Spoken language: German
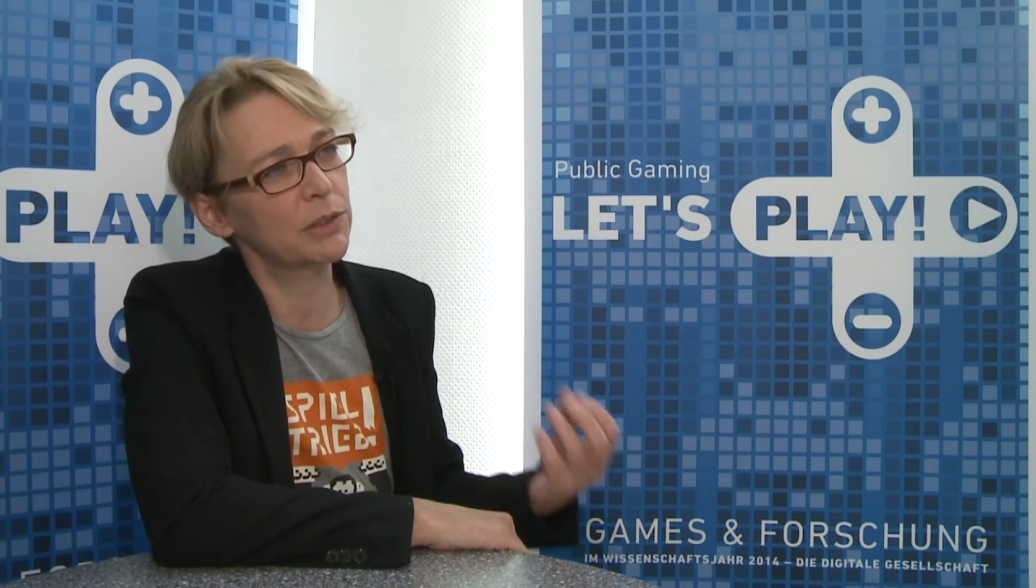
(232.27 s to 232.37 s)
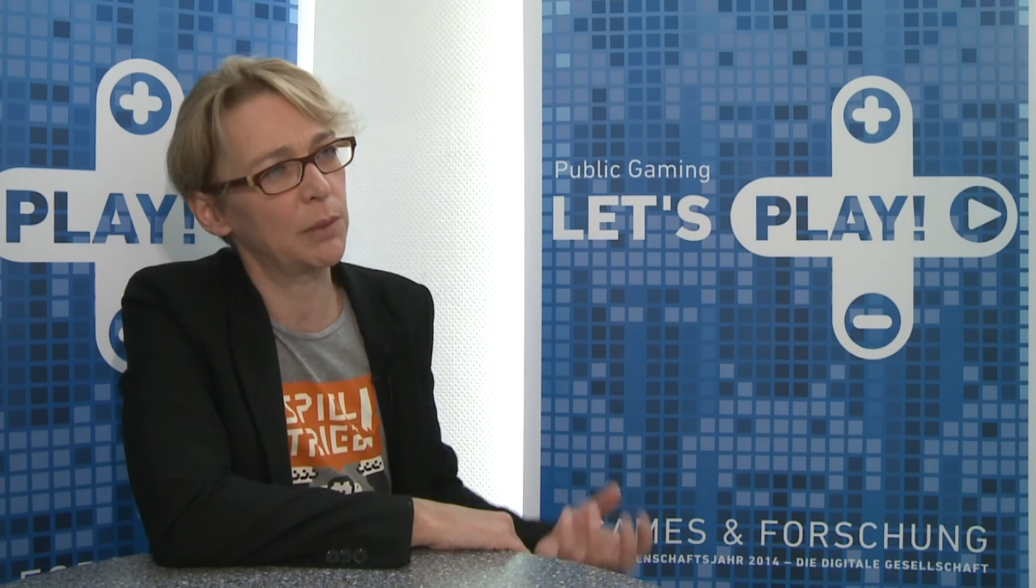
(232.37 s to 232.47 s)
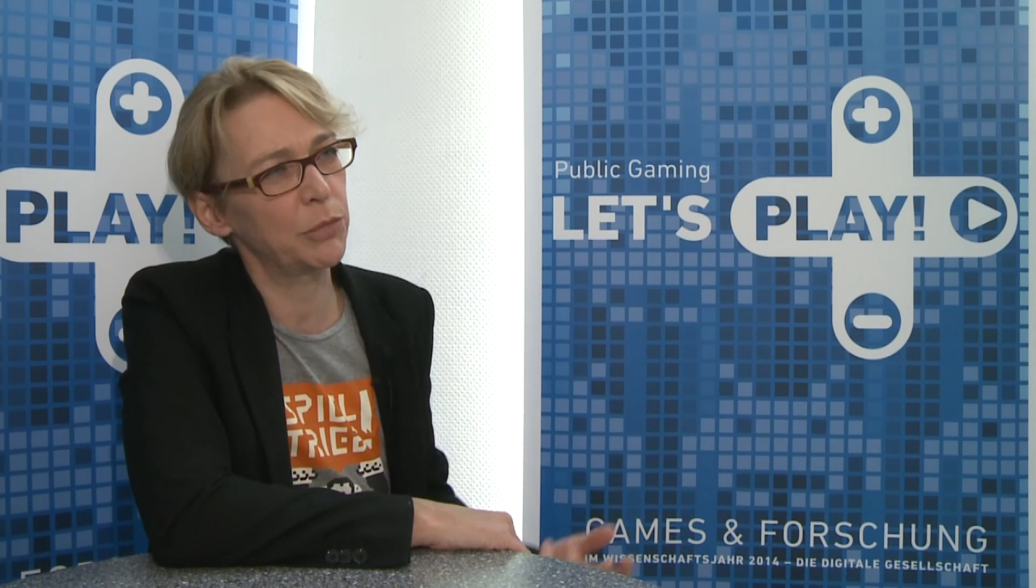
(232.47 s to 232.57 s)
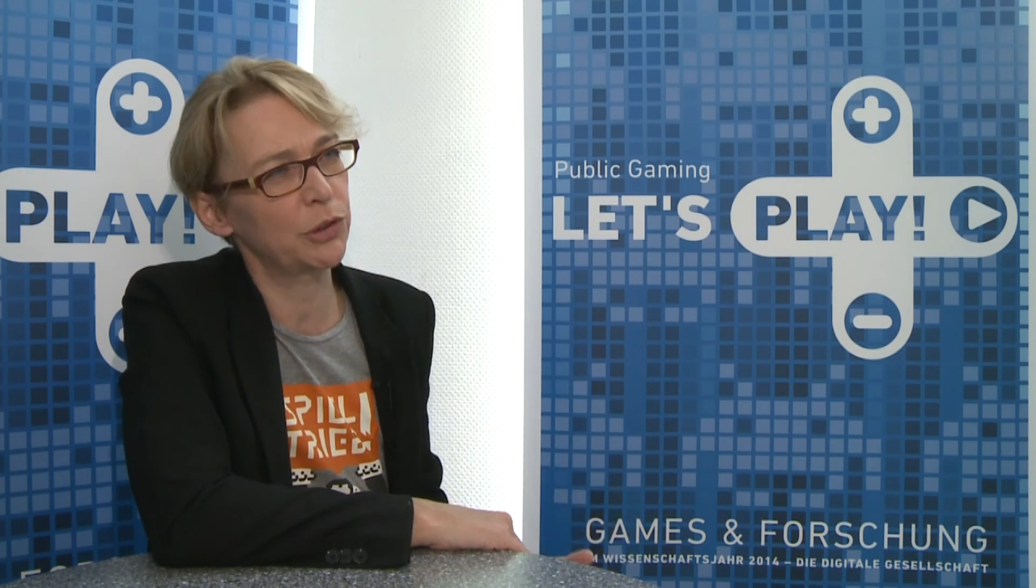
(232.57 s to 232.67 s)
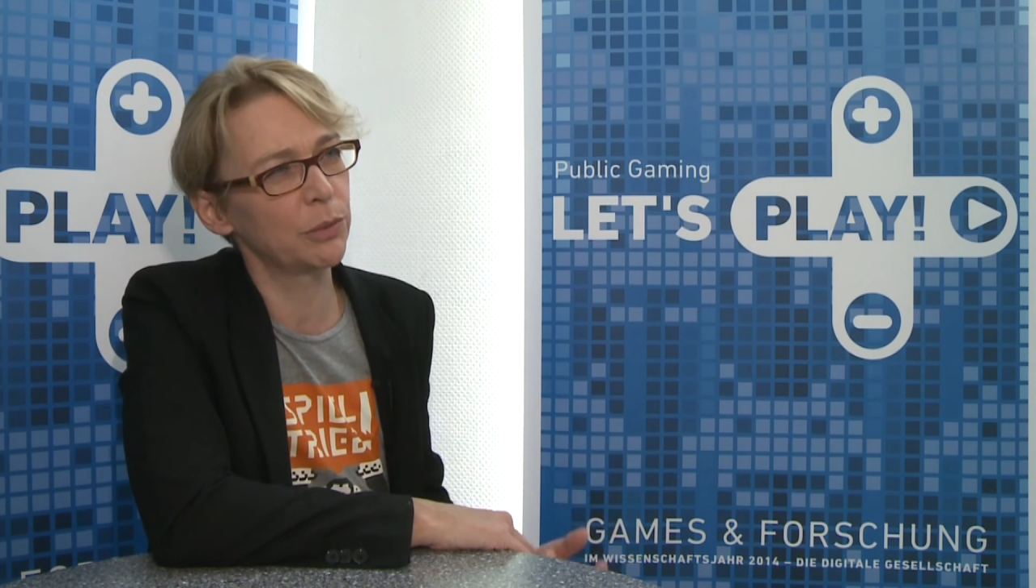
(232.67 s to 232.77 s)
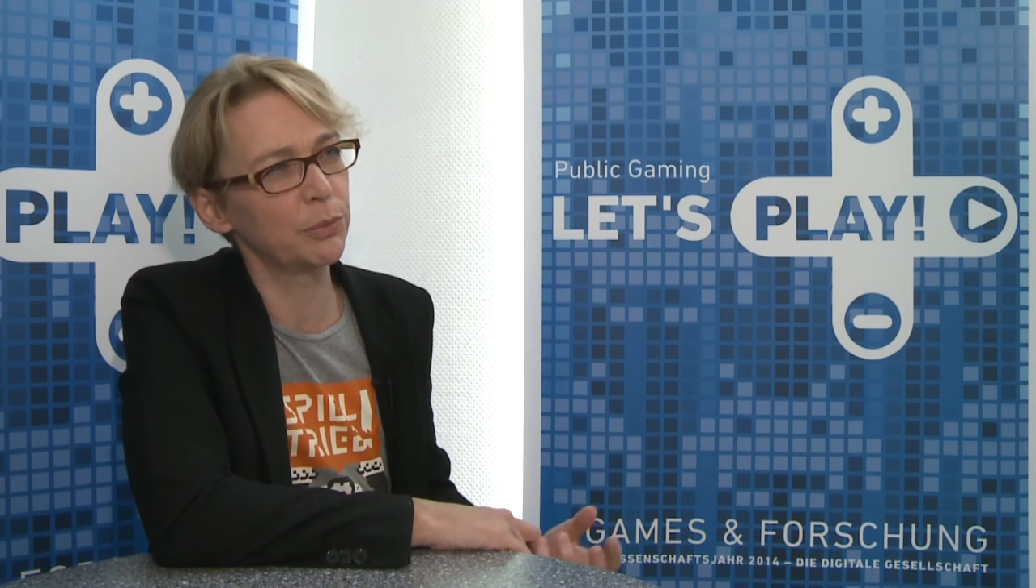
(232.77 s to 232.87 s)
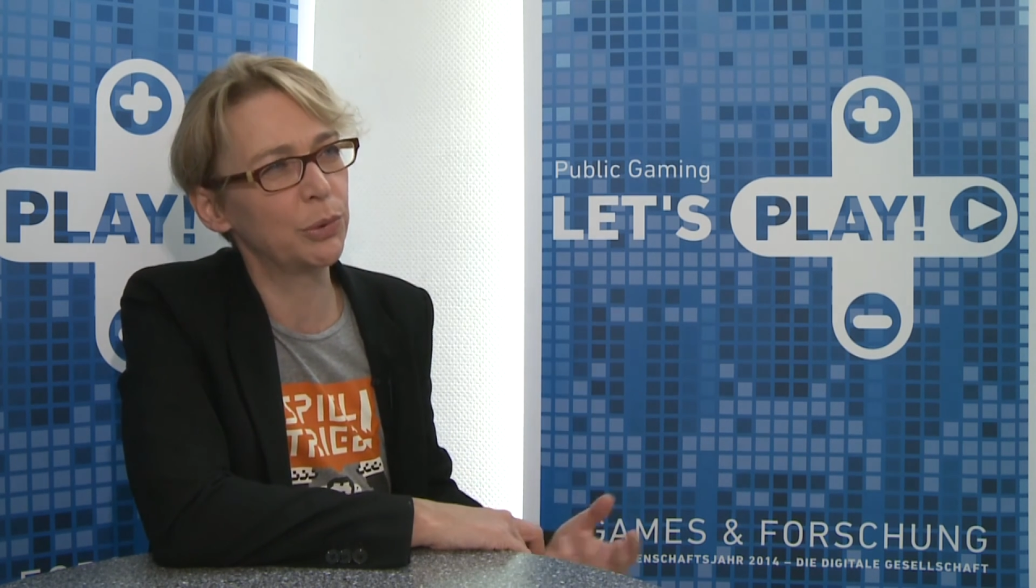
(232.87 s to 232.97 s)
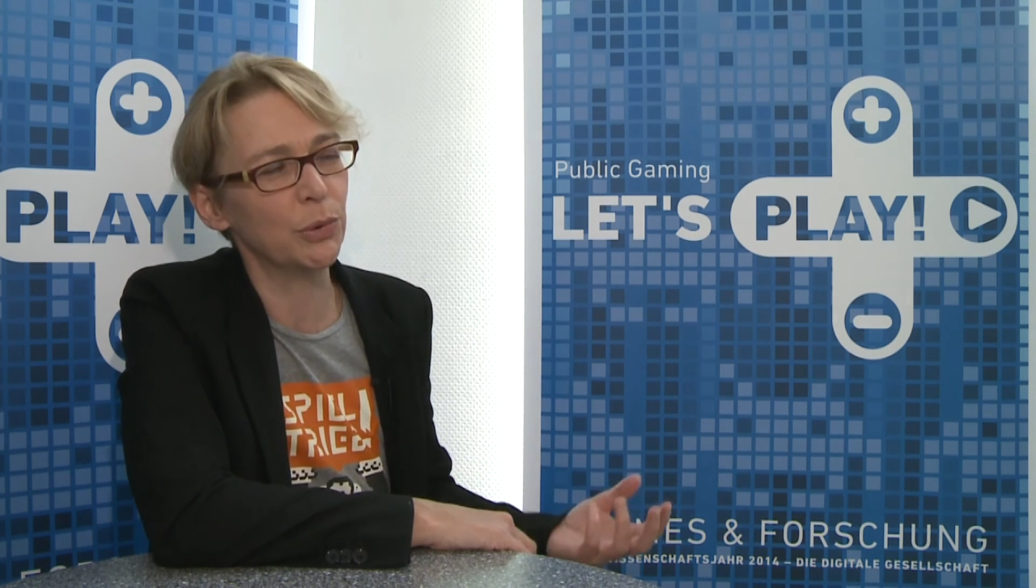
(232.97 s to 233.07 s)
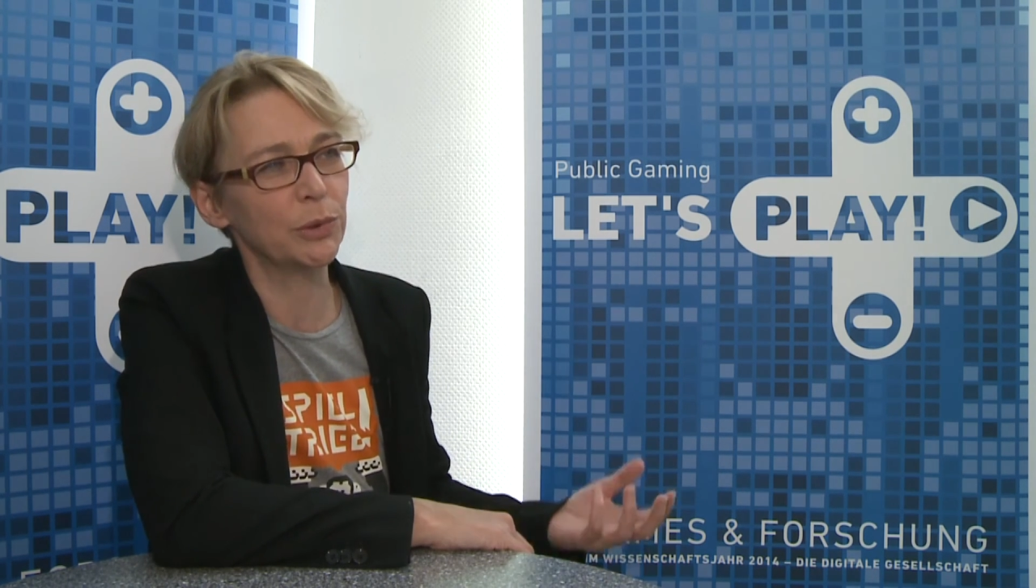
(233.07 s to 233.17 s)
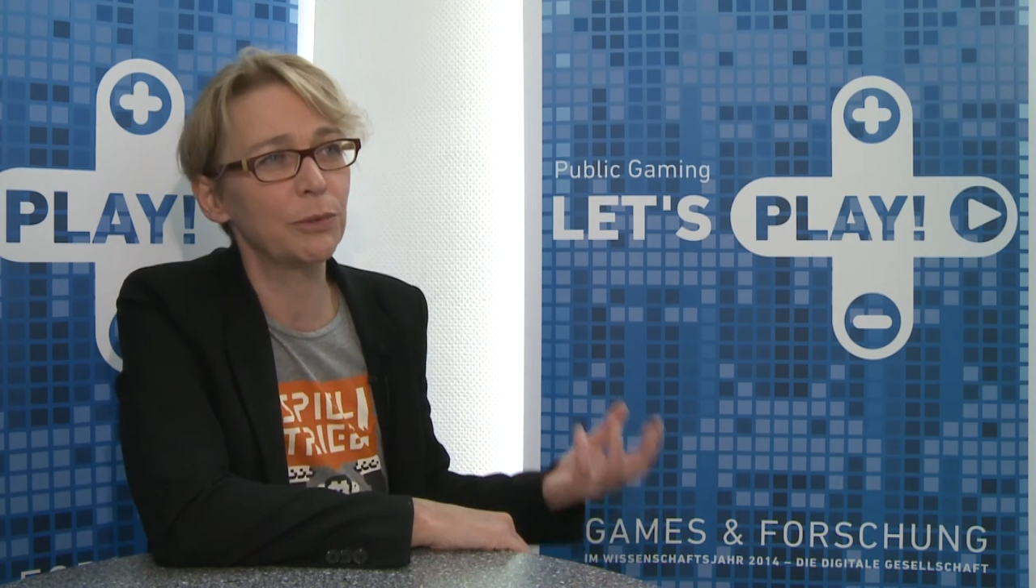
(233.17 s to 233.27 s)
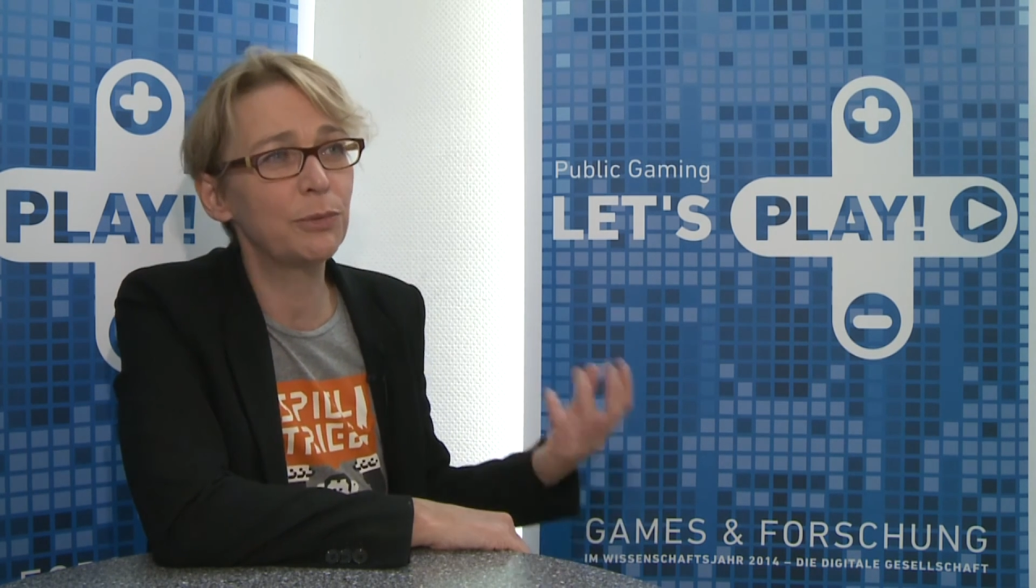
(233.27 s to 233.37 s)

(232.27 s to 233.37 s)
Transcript: zu einem bestimmten Punkt.